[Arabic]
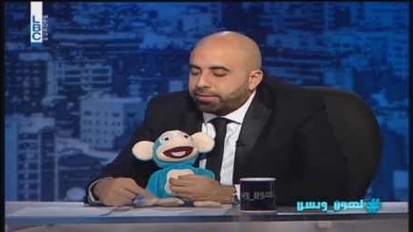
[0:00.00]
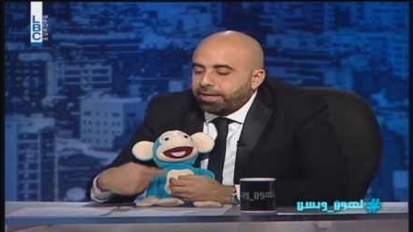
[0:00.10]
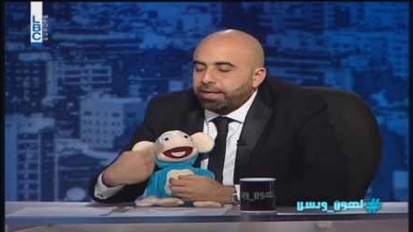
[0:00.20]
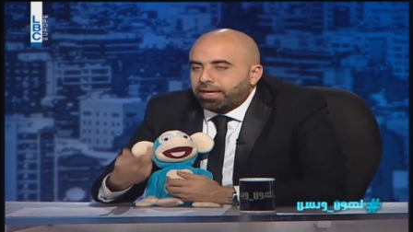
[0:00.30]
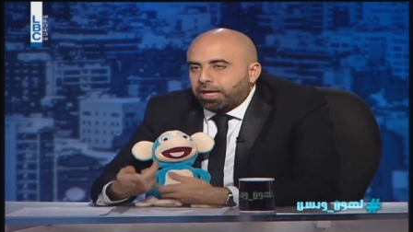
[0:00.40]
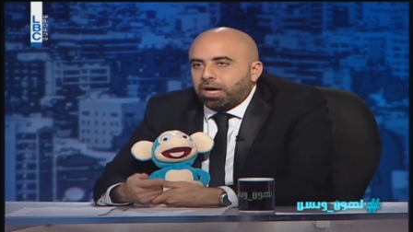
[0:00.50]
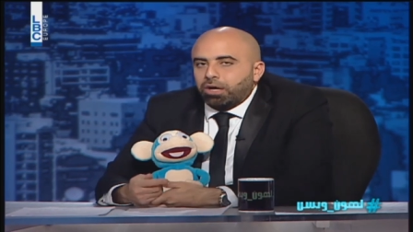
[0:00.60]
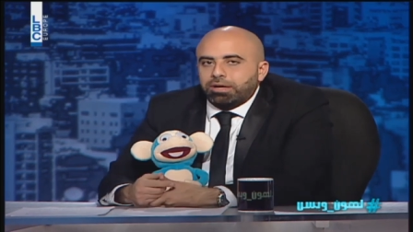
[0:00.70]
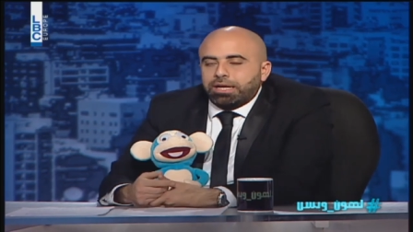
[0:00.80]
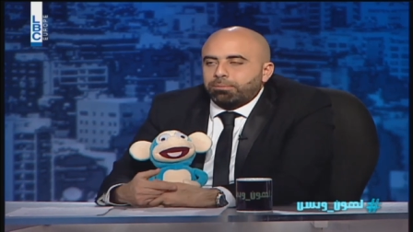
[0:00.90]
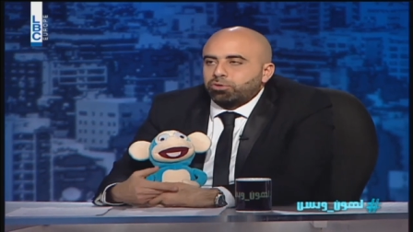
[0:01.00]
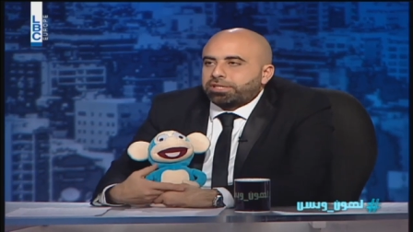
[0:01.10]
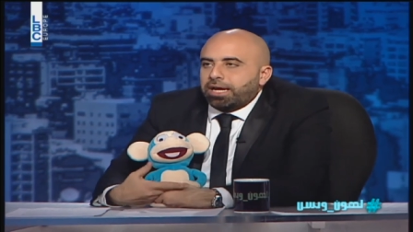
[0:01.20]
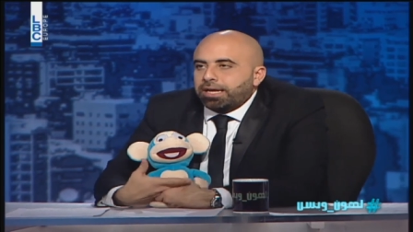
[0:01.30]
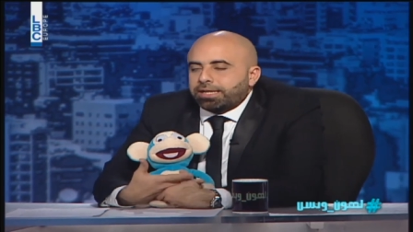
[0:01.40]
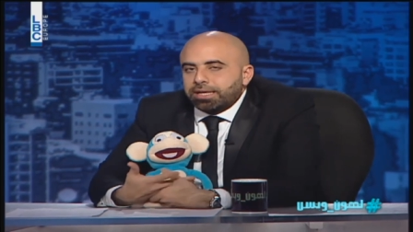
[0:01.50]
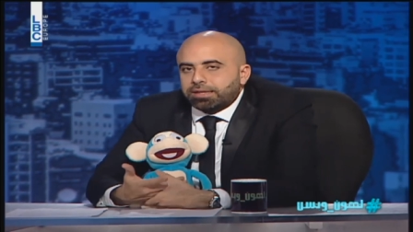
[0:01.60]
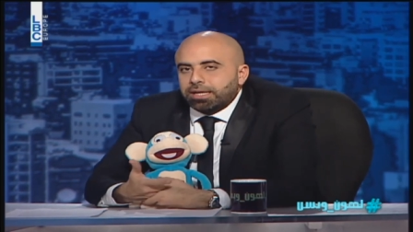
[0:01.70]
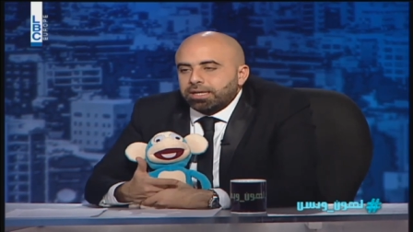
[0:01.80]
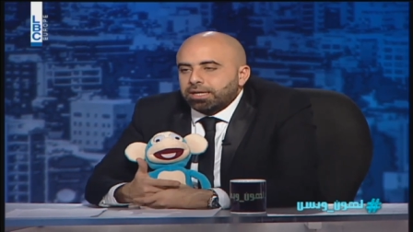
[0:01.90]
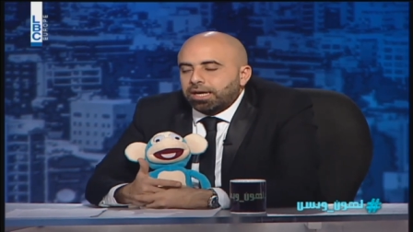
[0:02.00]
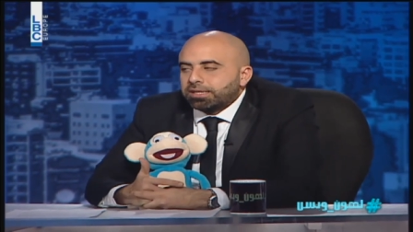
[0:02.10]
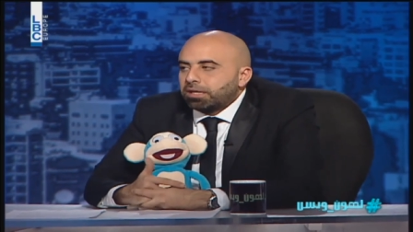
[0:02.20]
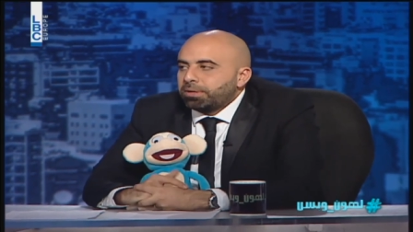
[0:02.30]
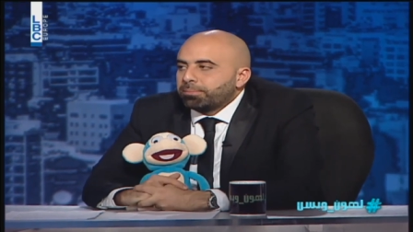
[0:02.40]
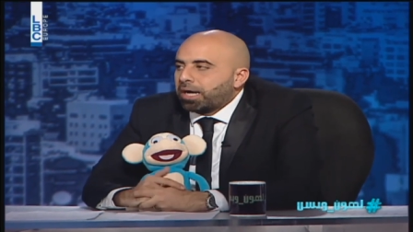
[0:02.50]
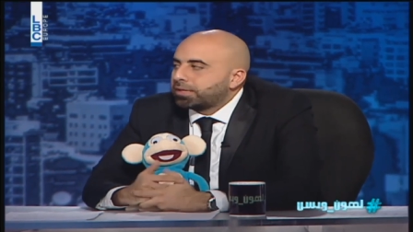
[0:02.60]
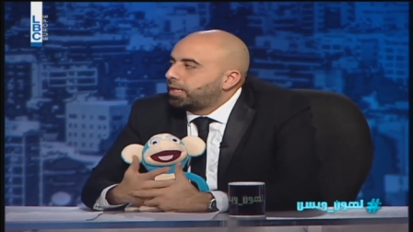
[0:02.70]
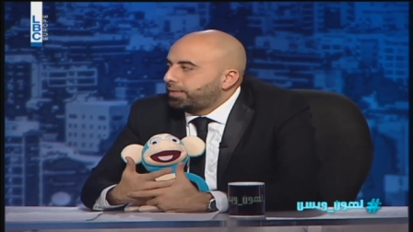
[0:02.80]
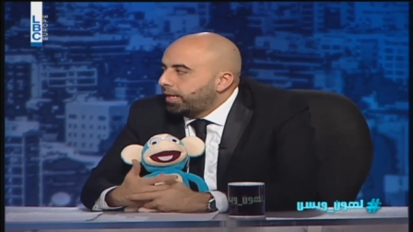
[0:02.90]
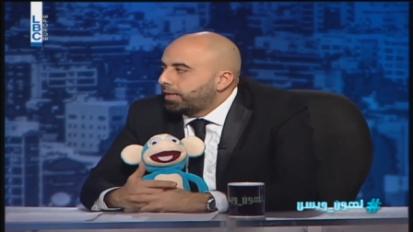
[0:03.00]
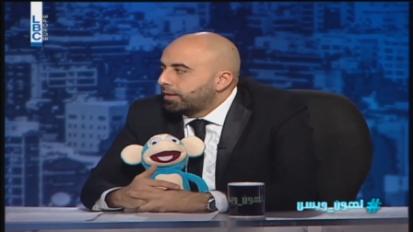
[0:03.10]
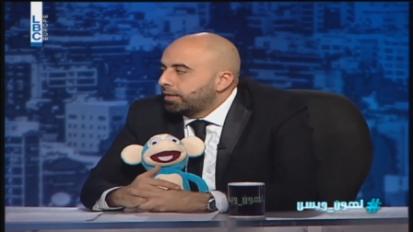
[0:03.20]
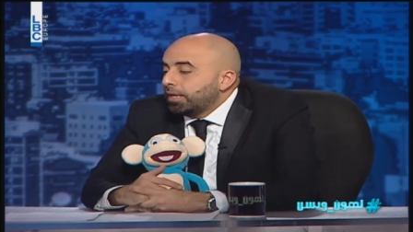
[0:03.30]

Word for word: جبتيني آه، الى مشاهده آه، ايضا من محطه تاني